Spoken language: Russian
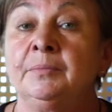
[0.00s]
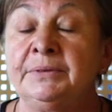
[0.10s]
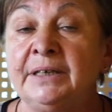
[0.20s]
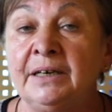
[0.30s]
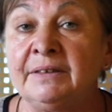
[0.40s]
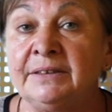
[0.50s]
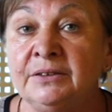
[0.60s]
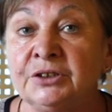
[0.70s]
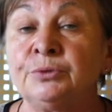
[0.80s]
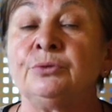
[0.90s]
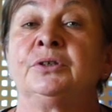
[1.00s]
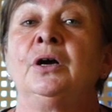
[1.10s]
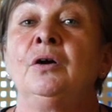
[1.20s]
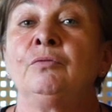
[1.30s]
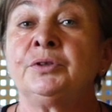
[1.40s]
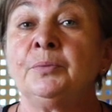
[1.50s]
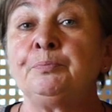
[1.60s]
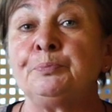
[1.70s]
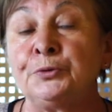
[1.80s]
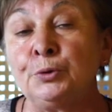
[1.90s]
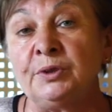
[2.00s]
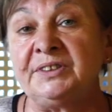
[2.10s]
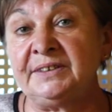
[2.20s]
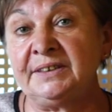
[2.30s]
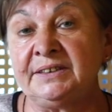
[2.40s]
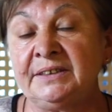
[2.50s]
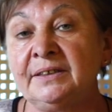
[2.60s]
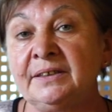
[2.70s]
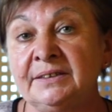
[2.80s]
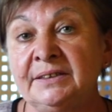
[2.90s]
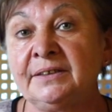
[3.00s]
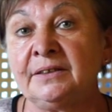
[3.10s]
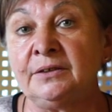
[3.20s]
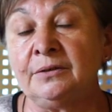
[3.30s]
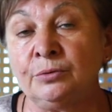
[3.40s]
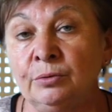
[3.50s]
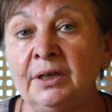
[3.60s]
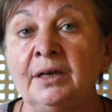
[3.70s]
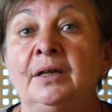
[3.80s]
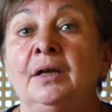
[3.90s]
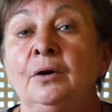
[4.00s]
Паниковать не стоит. Вот до середины где-то июля